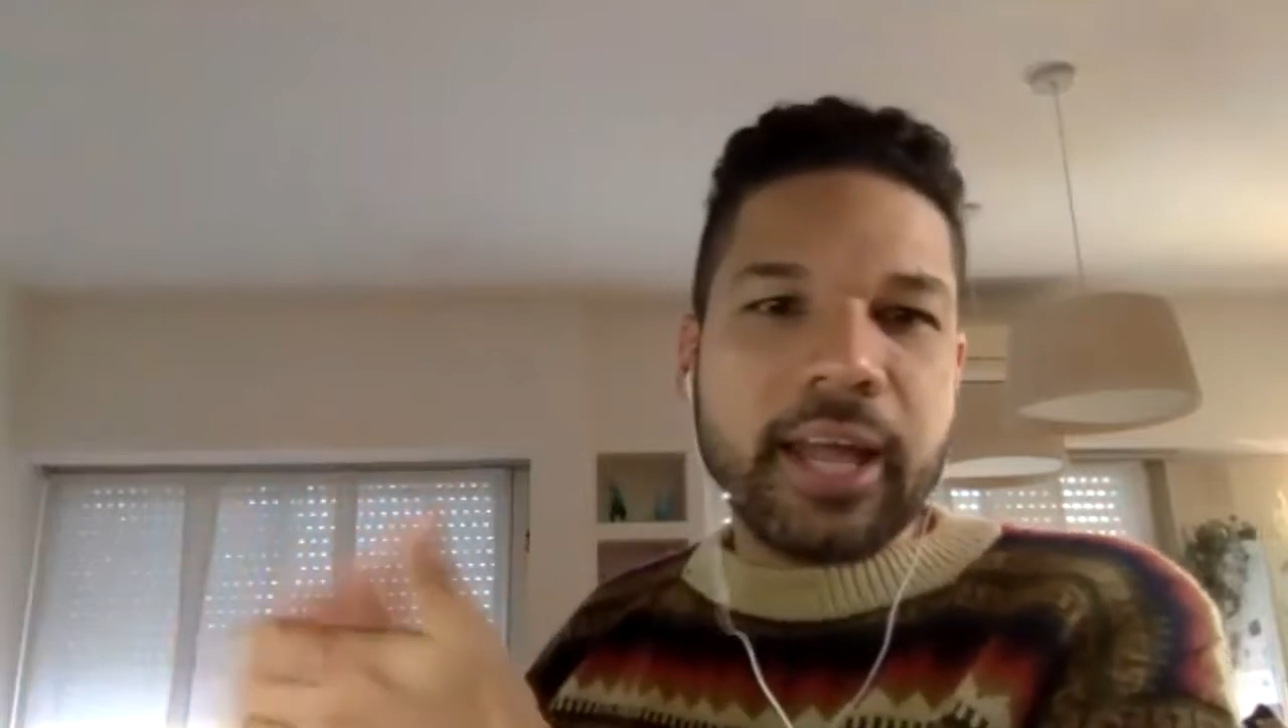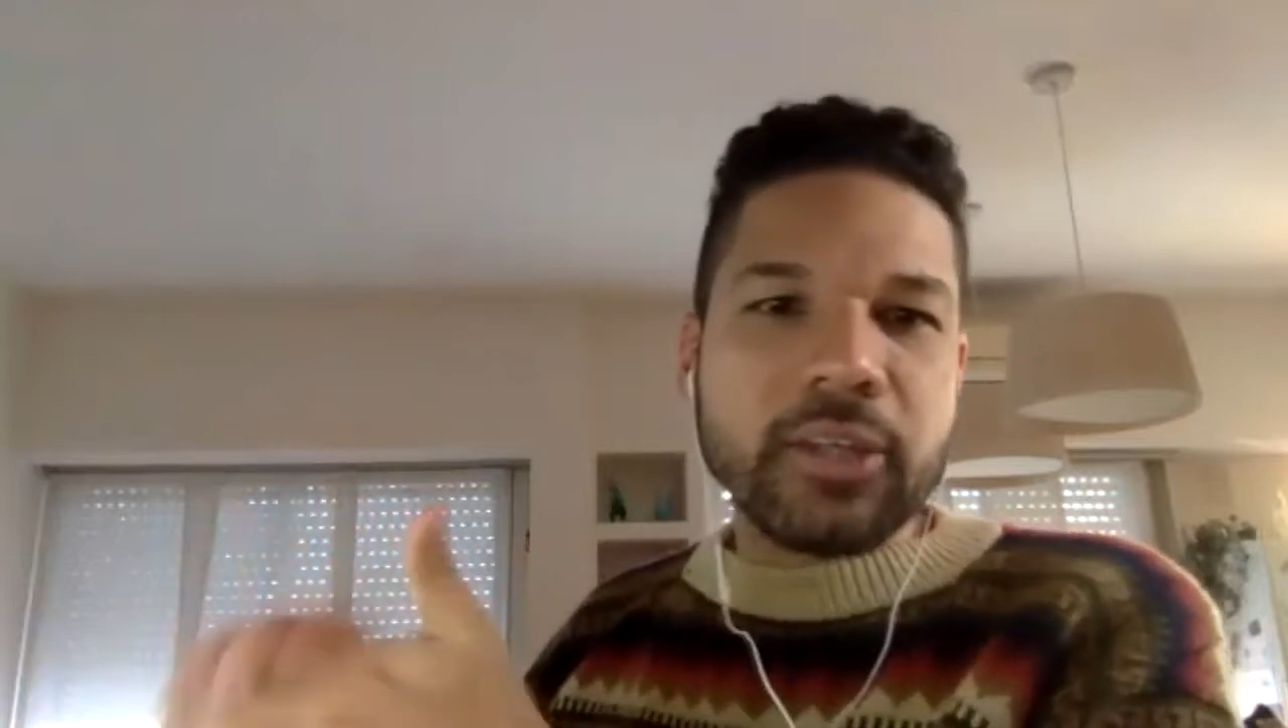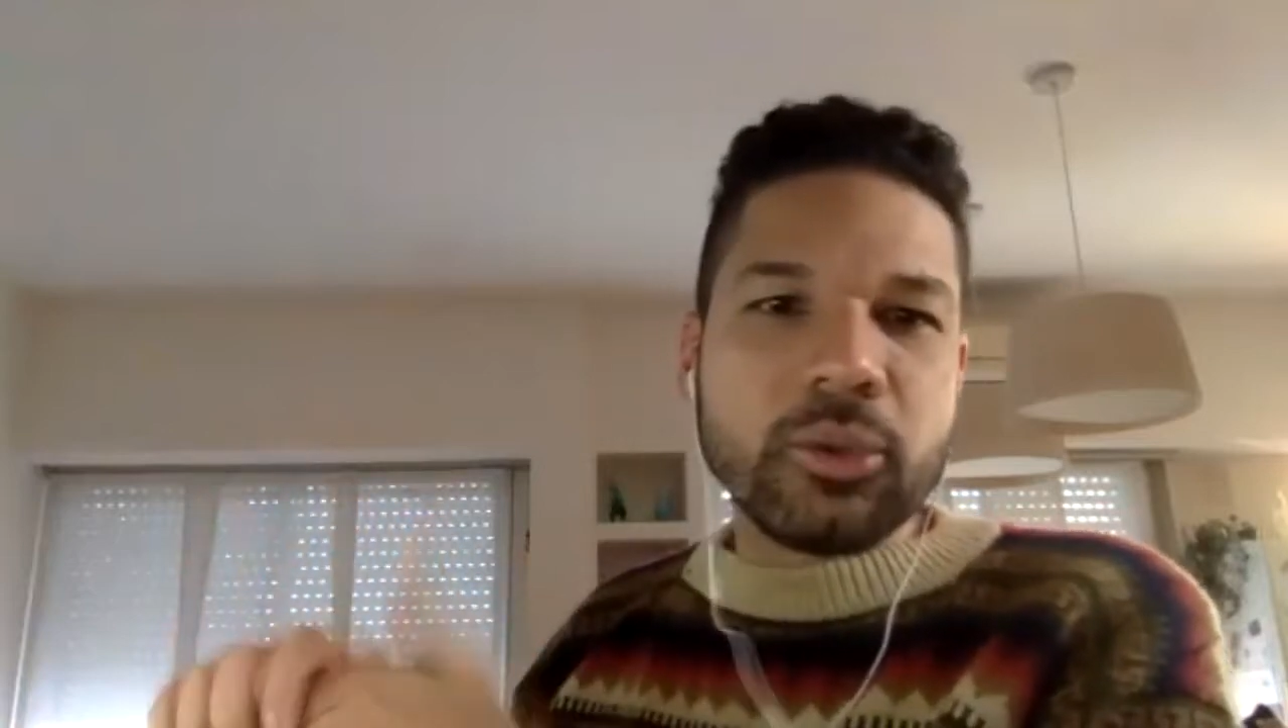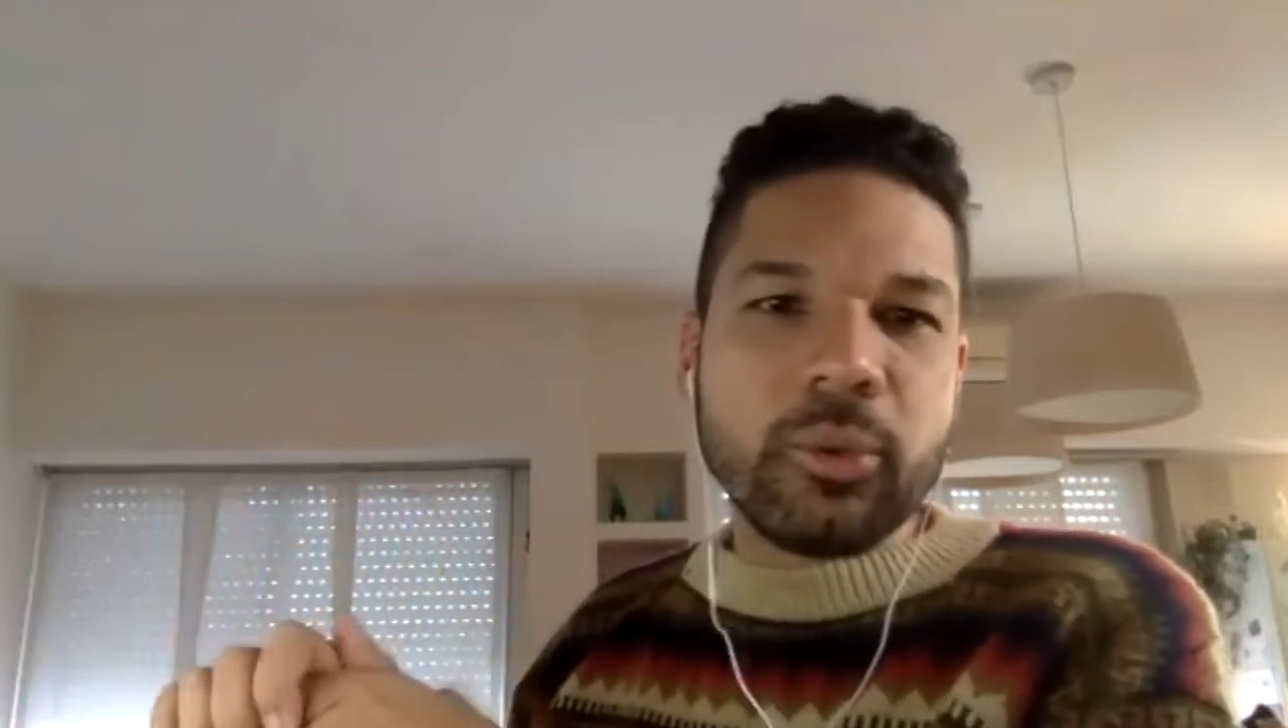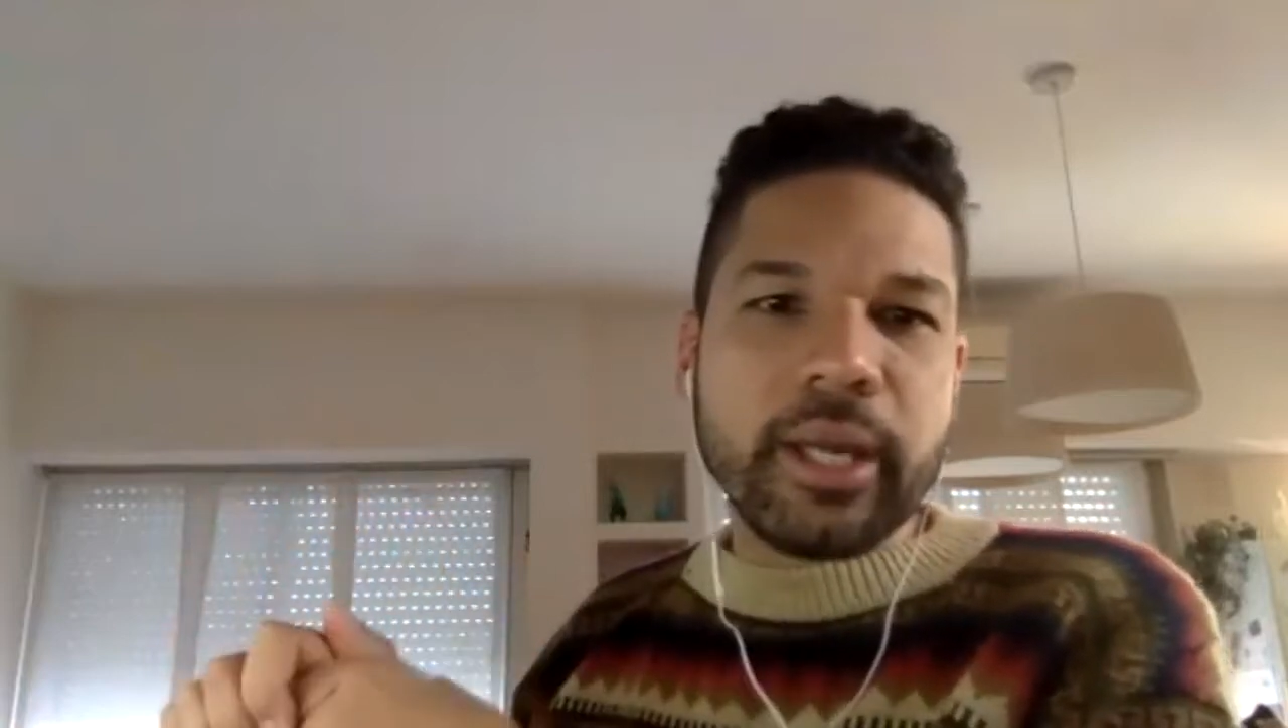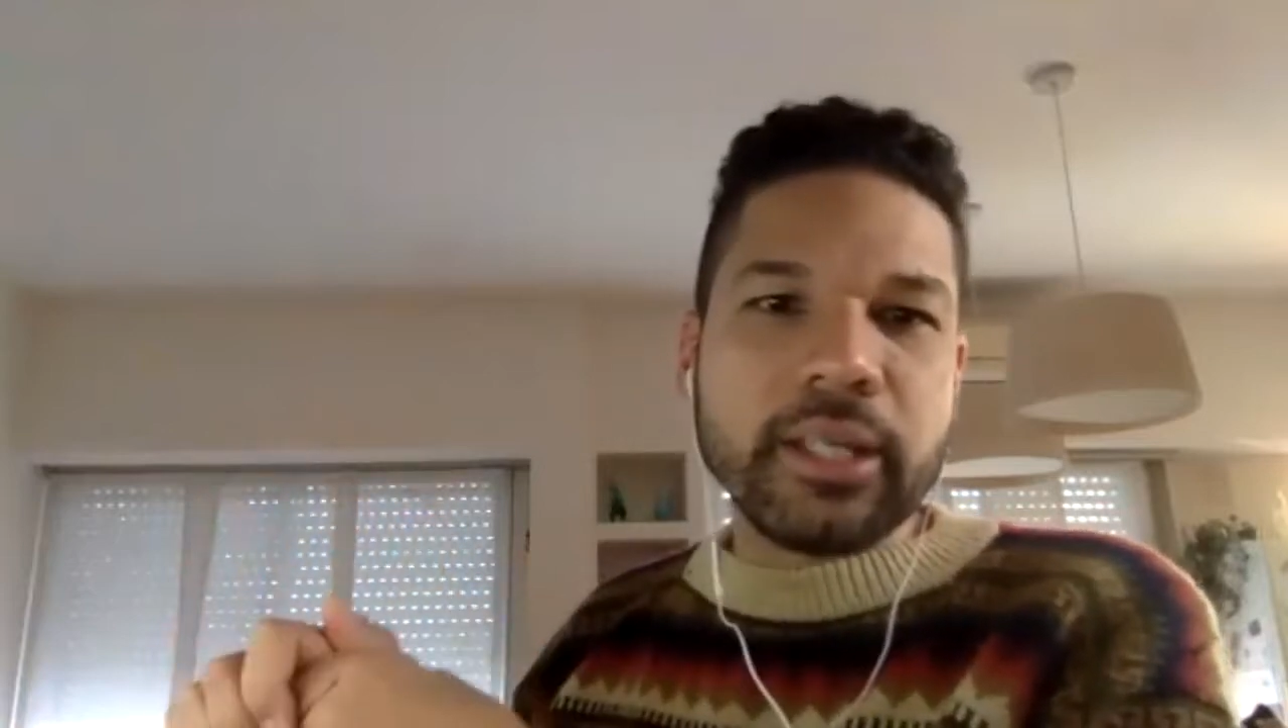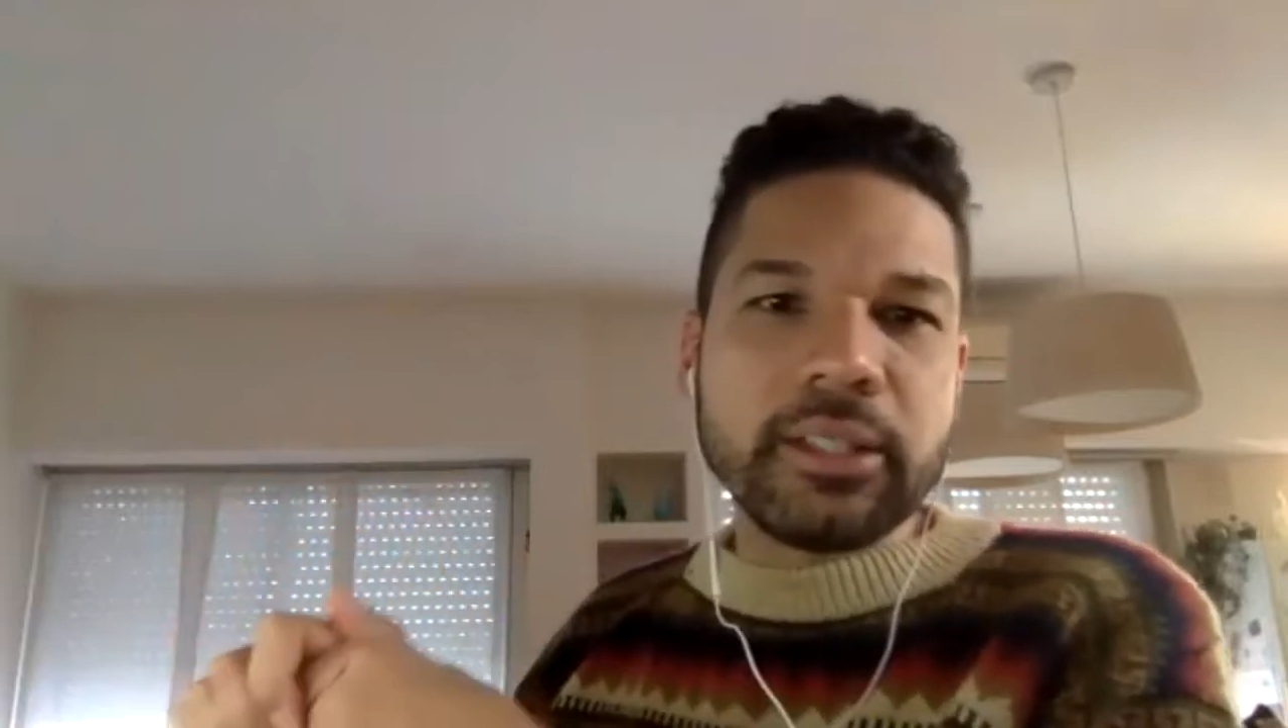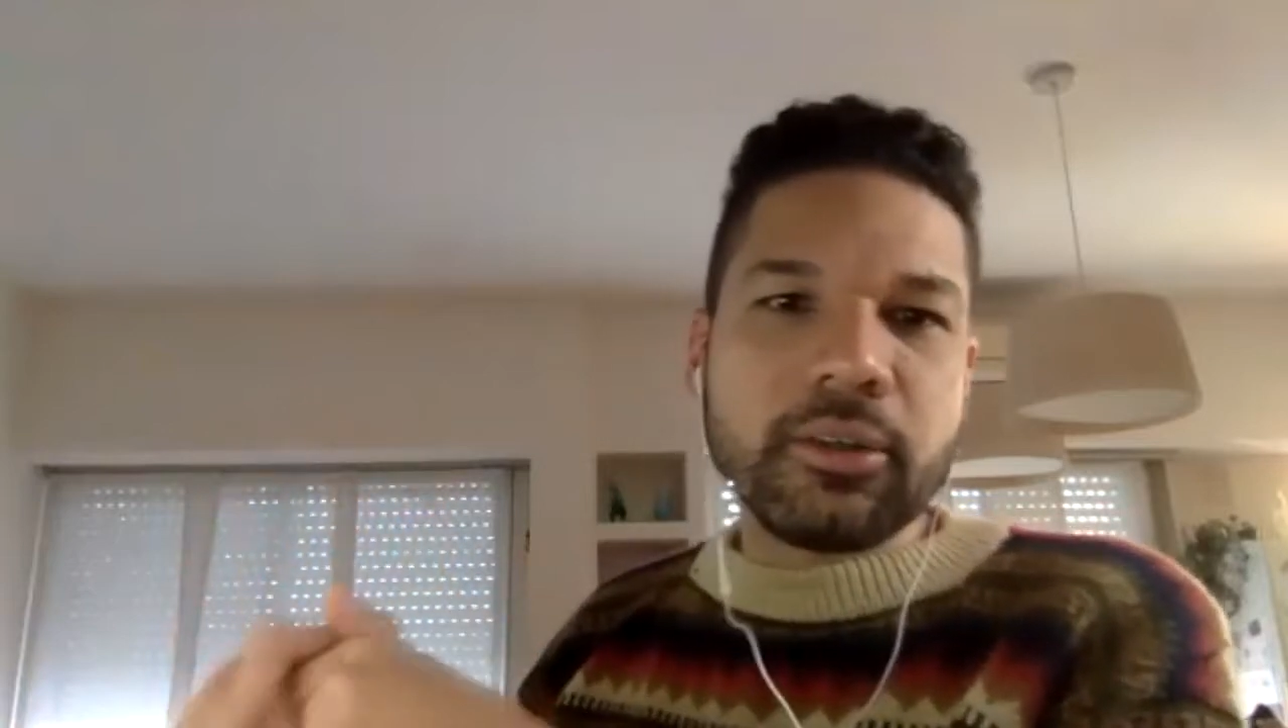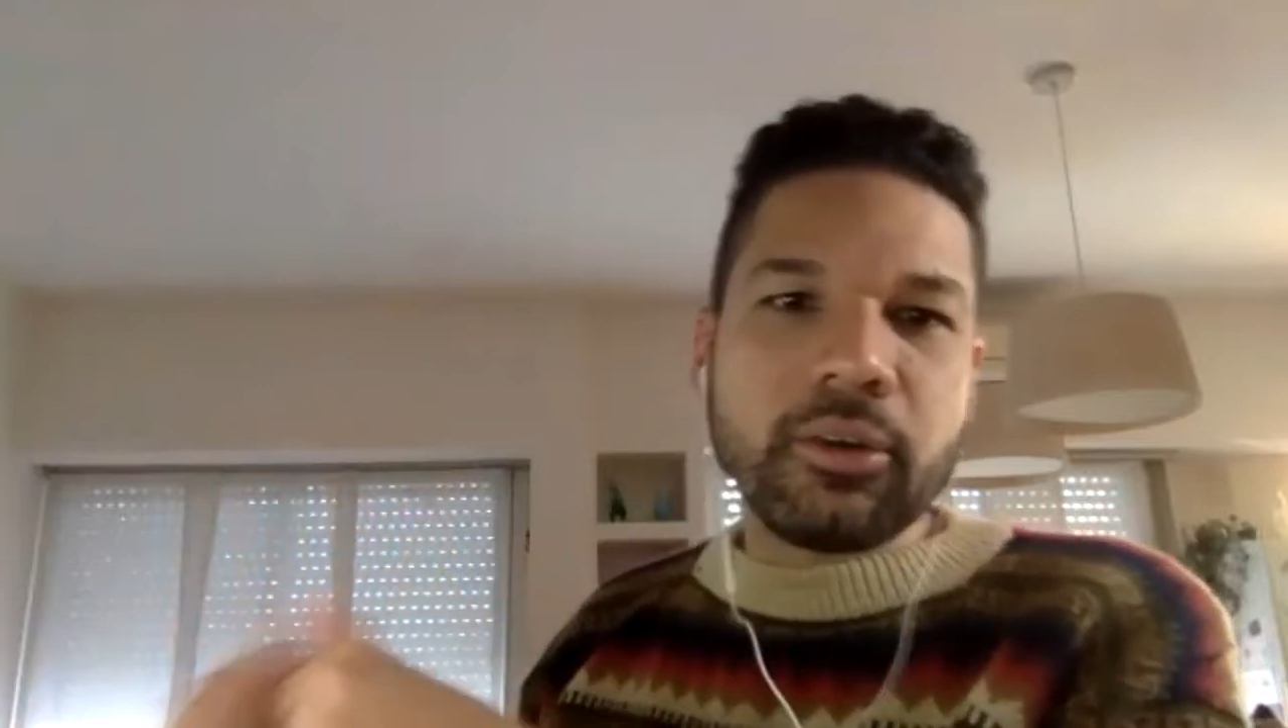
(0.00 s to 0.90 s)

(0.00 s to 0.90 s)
a su vez,